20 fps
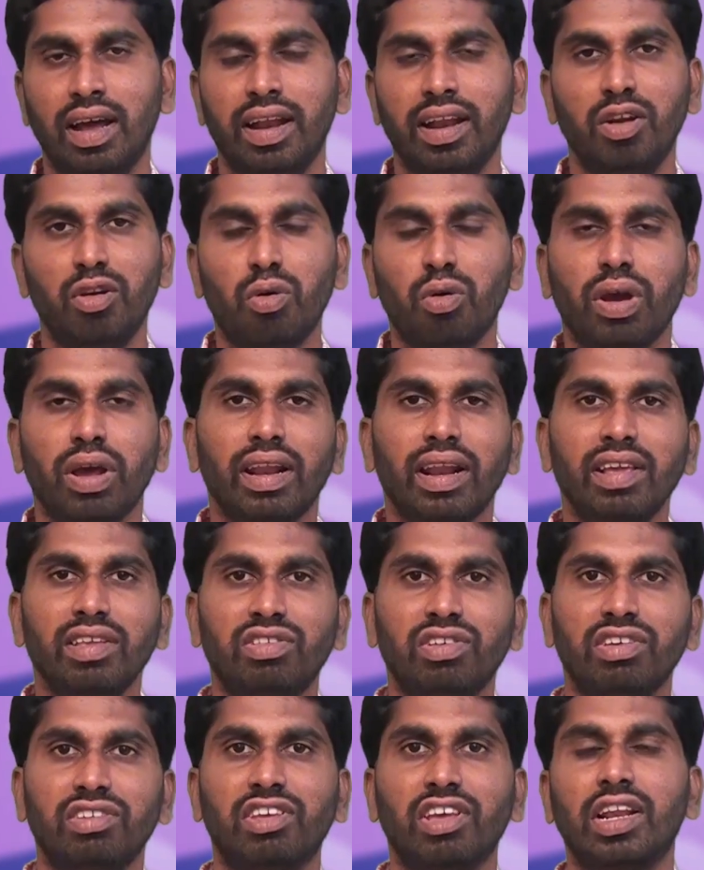నేను ఒక్కరినే
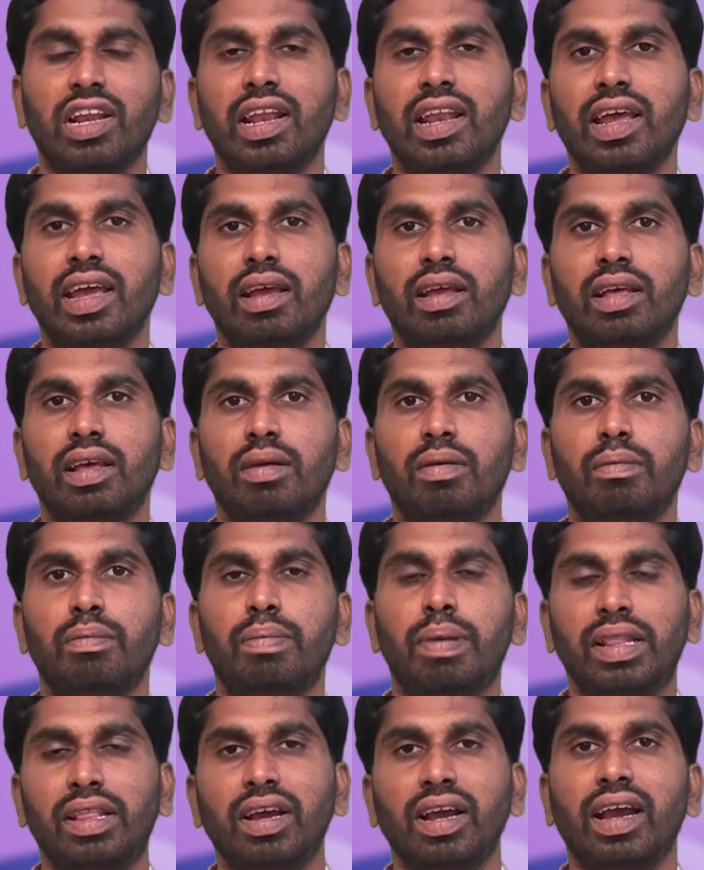చేశాననే
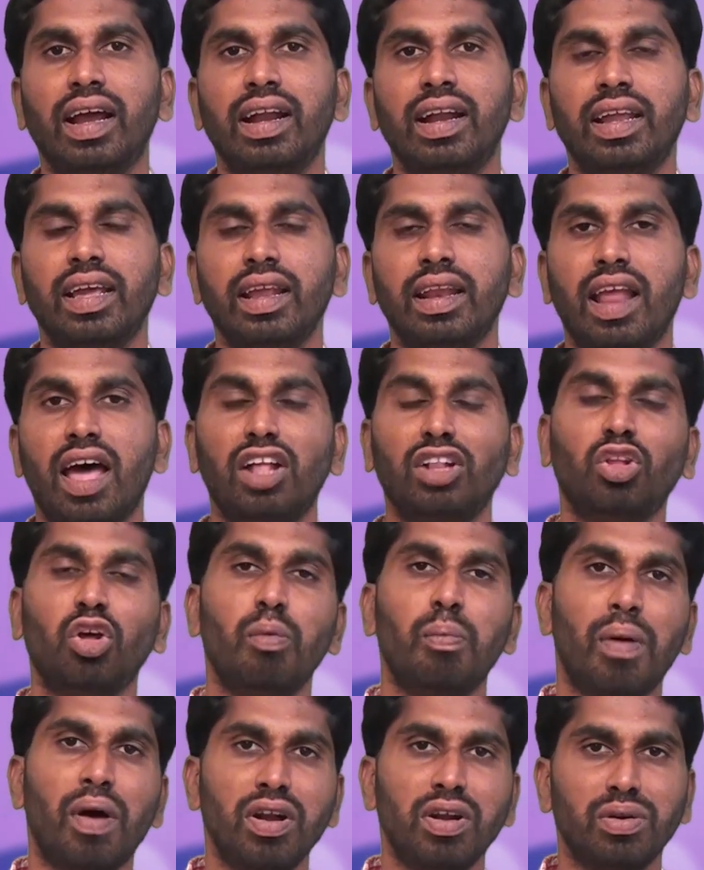పదం కంటే నాతో
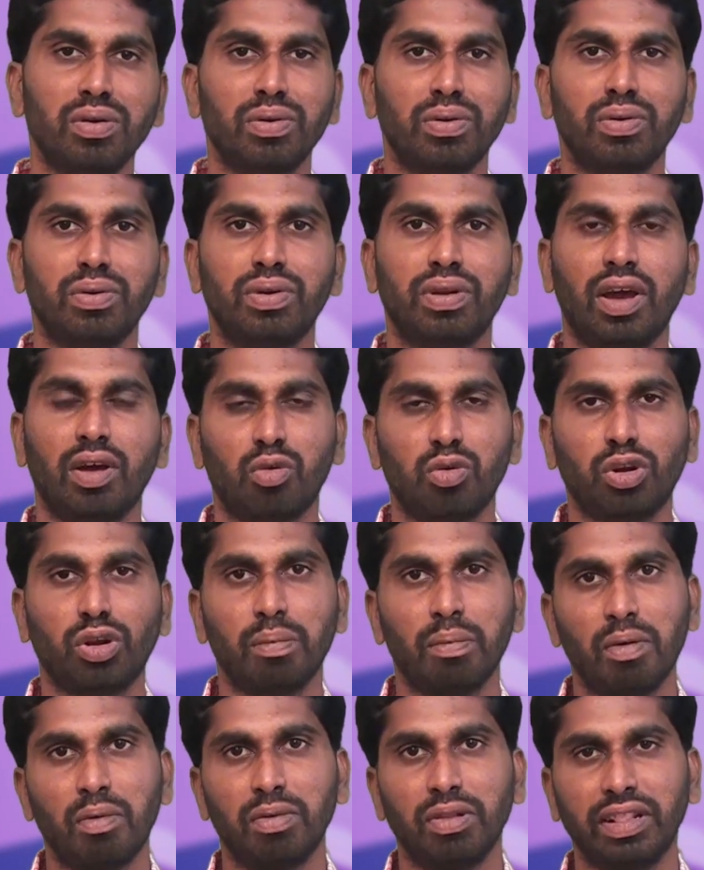పాటు నా
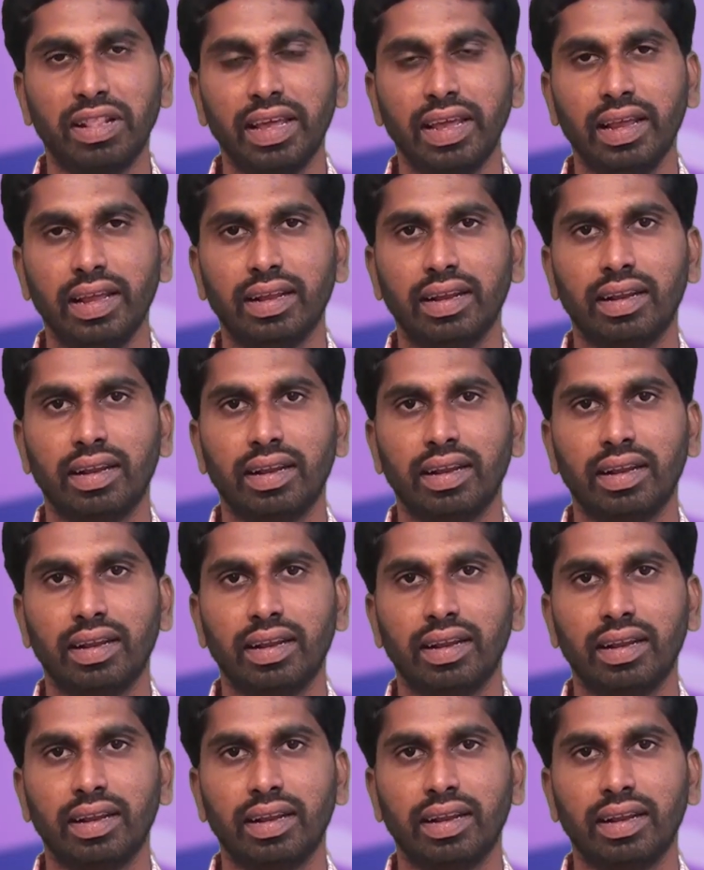కుటుంబం ఉంది